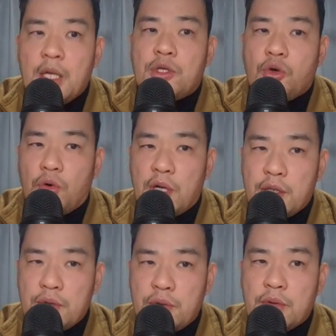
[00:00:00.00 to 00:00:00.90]
教
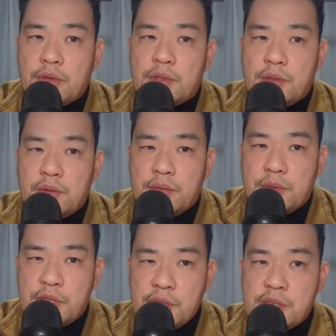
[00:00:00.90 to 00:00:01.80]
会と
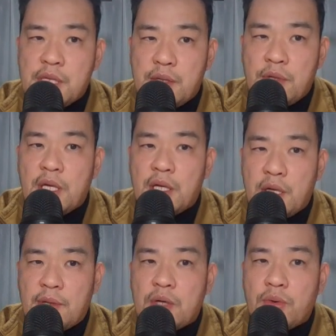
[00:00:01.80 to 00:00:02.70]
人生の変
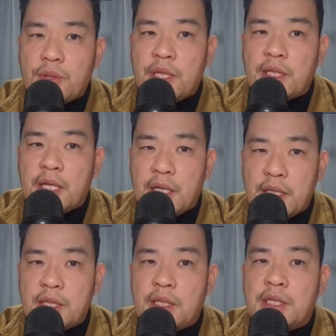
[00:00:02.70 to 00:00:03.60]
化は困難であ
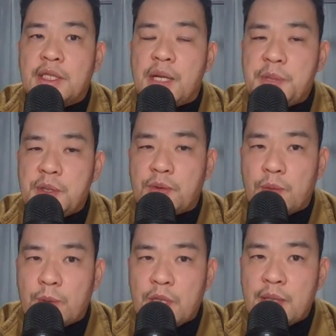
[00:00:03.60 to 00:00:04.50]
り痛みを
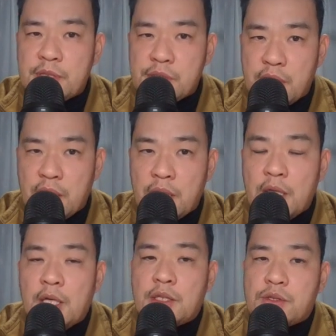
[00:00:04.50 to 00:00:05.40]
伴いますが
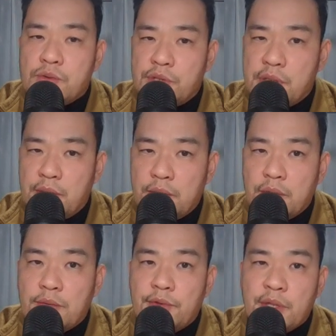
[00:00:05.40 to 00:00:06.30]
そうしたこ
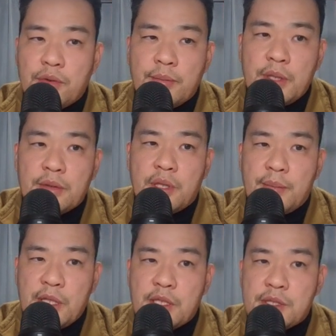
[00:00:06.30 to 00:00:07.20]
とを受け止めるた
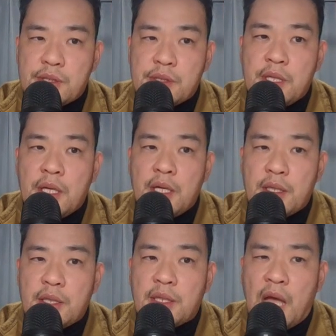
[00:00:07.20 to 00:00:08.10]
めに続けら
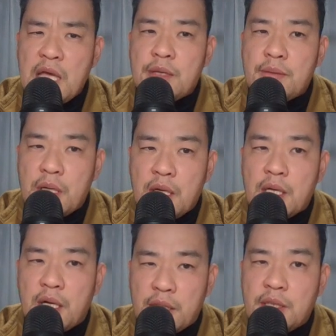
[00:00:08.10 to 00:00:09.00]
れた対話が
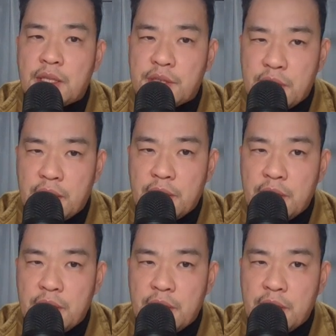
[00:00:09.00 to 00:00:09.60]
鍵でした